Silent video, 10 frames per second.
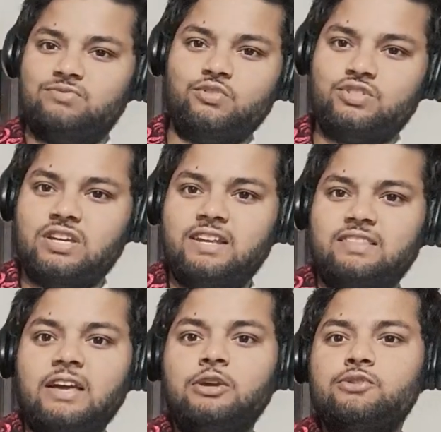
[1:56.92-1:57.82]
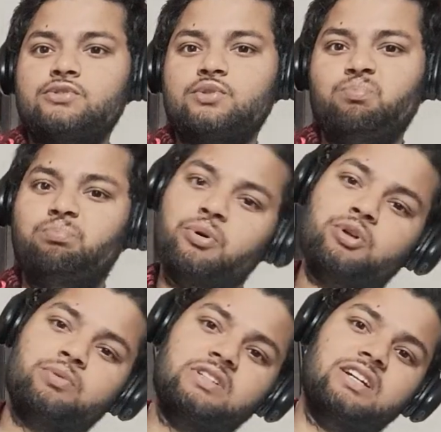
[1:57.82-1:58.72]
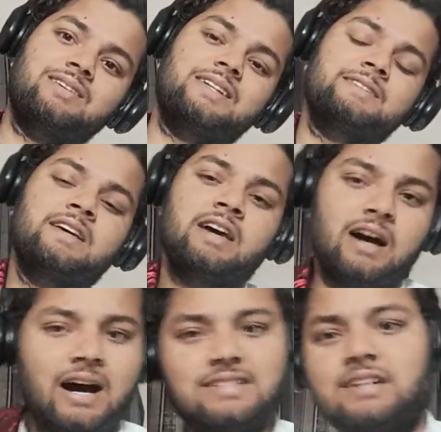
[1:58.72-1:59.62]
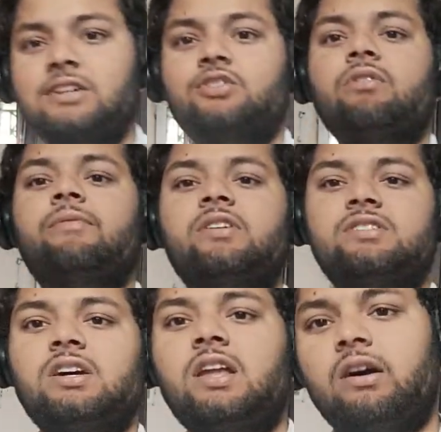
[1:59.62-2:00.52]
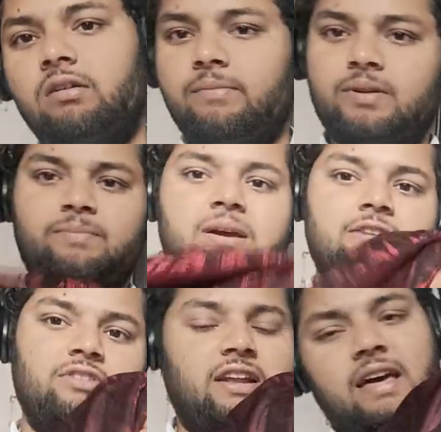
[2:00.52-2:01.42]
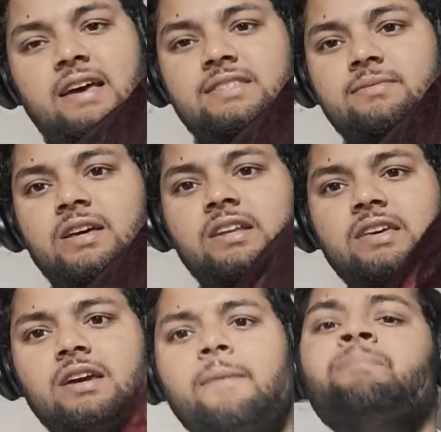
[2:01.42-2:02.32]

उसके लिए थैंक यू दोस्तों बहुत बहुत धन्यवाद आशा करते हूँ कि वीडियो अच्छा लगा अपना प्यार पता ऐसे बना रखिए